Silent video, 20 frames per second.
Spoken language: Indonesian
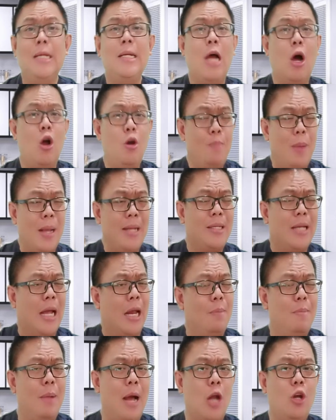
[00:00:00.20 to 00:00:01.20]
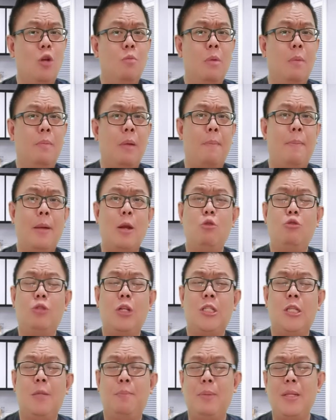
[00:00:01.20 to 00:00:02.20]
Daun pacar mengandung beberapa
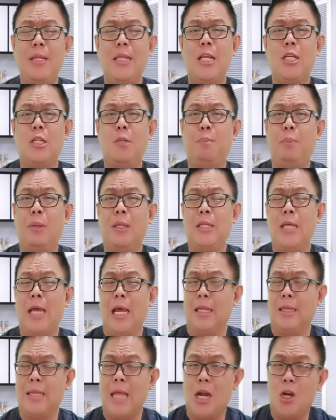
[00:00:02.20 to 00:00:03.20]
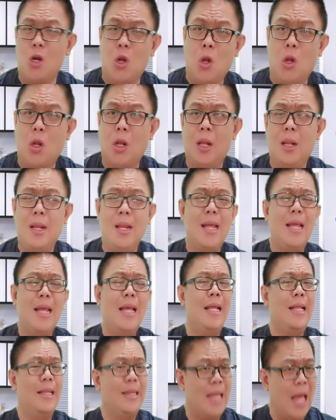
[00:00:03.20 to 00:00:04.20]
nutrisi penting seperti etanol,
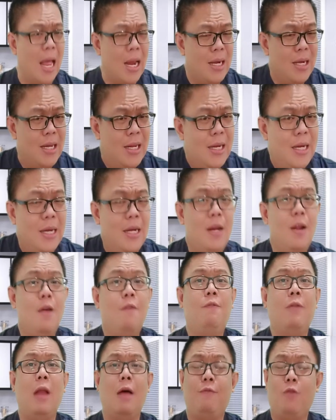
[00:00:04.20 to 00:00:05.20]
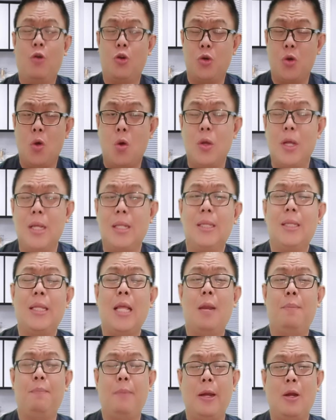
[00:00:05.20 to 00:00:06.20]
tanin, flavonoid,
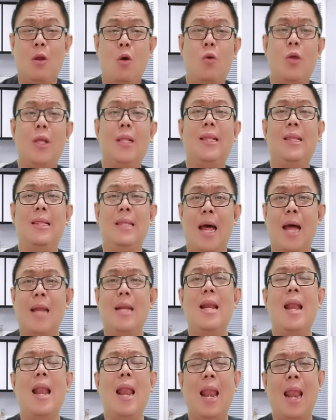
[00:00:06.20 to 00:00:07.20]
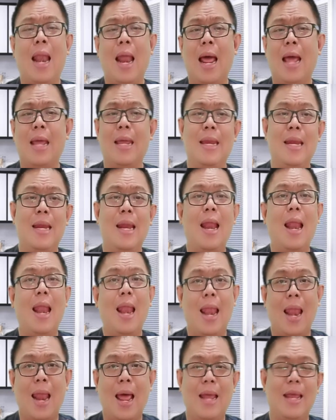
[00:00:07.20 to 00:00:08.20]
terpenoid, dan
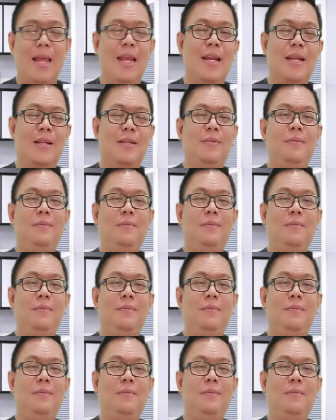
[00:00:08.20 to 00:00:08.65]
lain-lain.